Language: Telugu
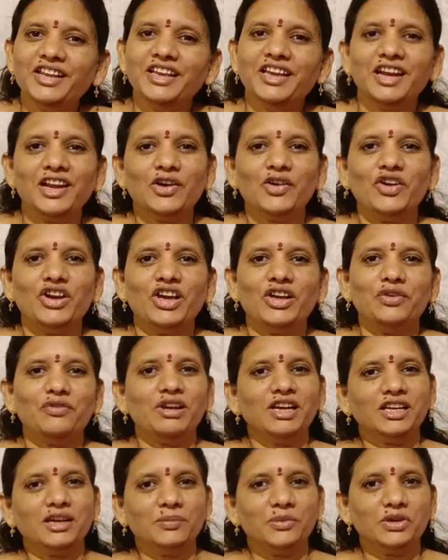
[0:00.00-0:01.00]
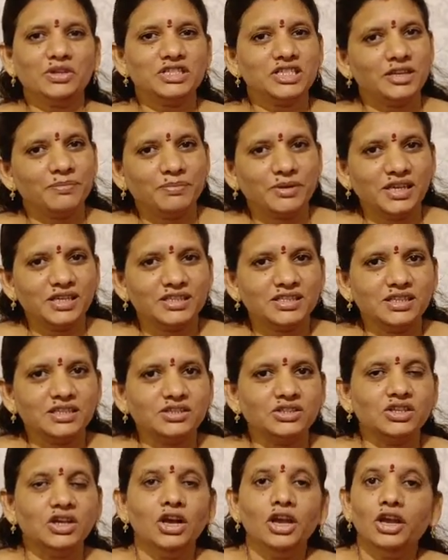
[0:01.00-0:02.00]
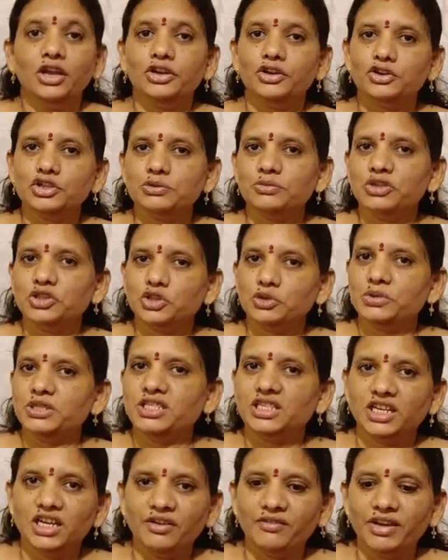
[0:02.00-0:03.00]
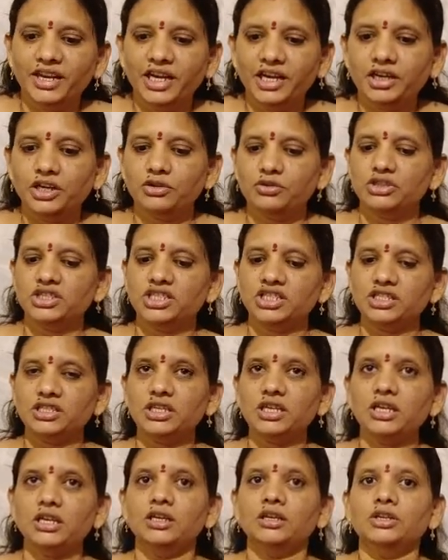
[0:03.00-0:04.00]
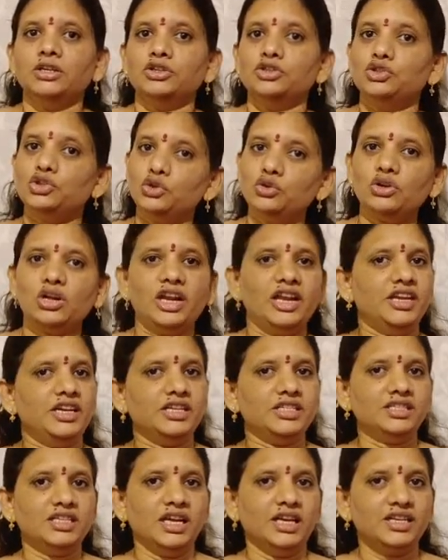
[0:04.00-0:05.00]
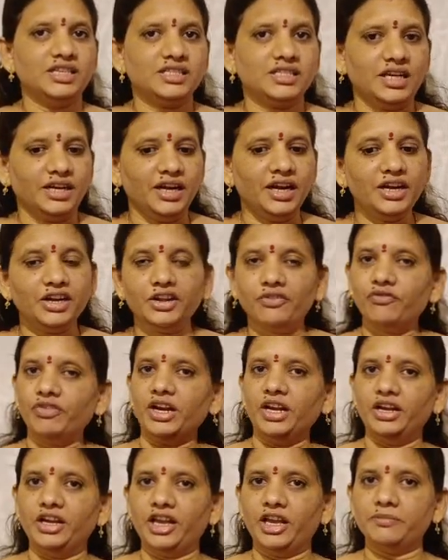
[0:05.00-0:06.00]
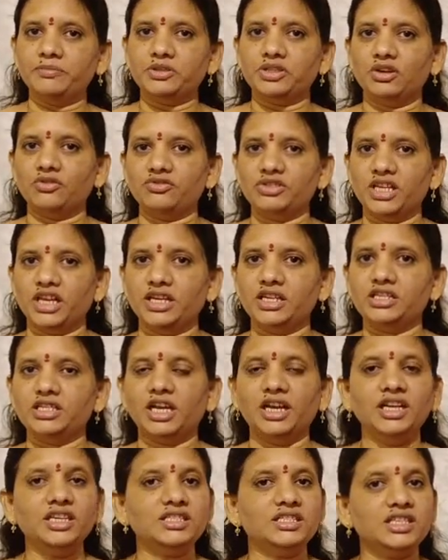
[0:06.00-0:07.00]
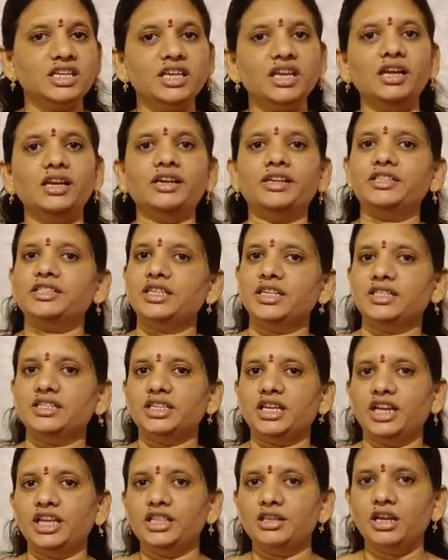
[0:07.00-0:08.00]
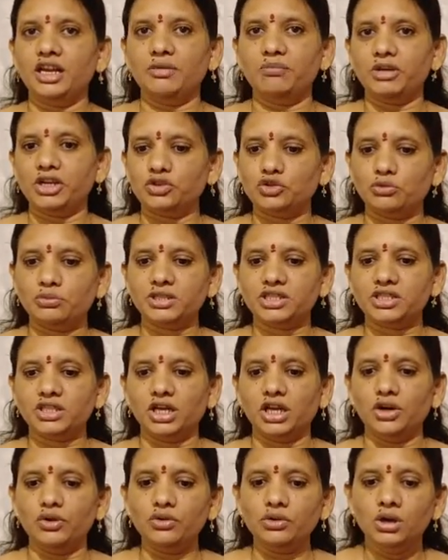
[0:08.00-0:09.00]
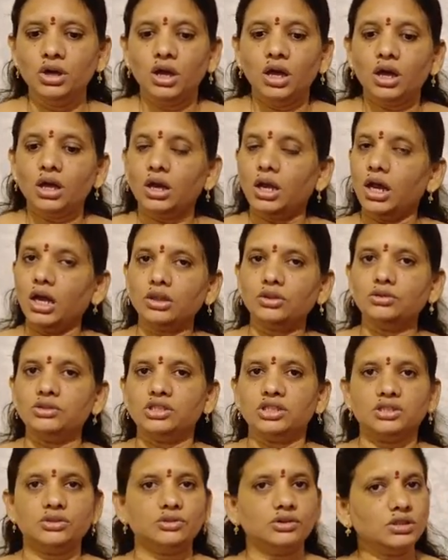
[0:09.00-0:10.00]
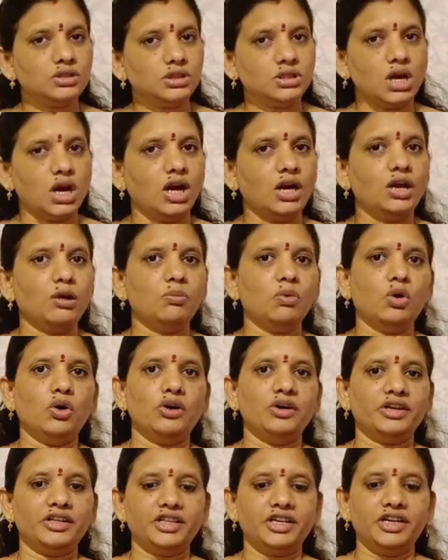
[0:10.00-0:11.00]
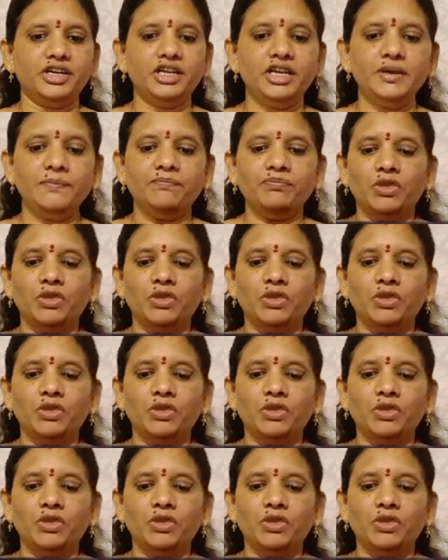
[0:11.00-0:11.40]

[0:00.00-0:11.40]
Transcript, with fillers: ఏంటి ఎలా ఉన్నారు వెల్కమ్ టు శ్రీప్రియ సిల్క్స్ ఈరోజు మీకు చూపిస్తున్న వెరైటీ వచ్చేసి జూట్ లెనిన్ శారీస్ అండి డిఫరెంట్ టైప్స్ ఆఫ్ శారీస్ అన్ని సింగిల్ డిజైన్స్ అనేది నేను మీకు చూపిస్తున్నాను క్లాత్ వచ్చేసి కూడా చాలా బాగుంటుందండి